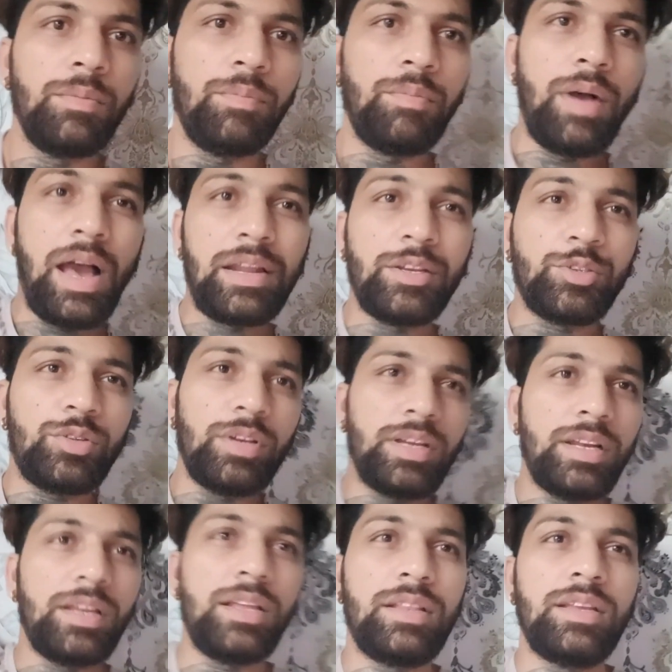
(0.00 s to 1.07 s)
बारिश तो
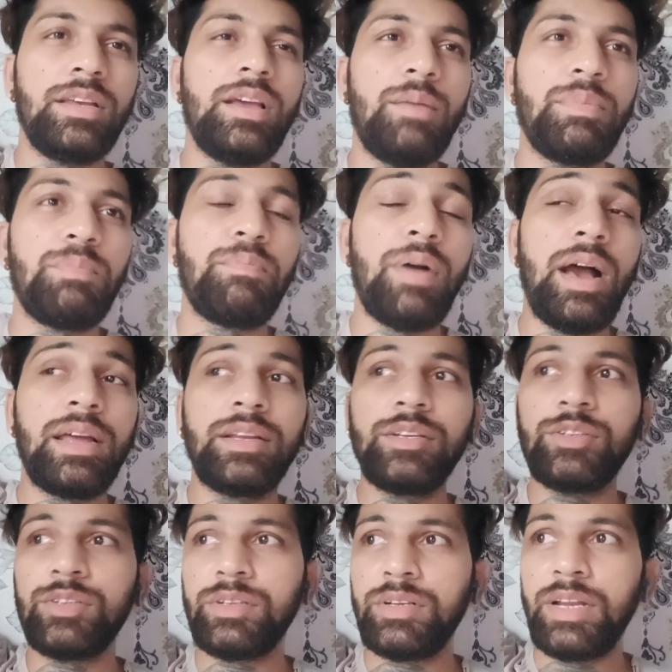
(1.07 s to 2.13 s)
गिर रही थी अभी बारिश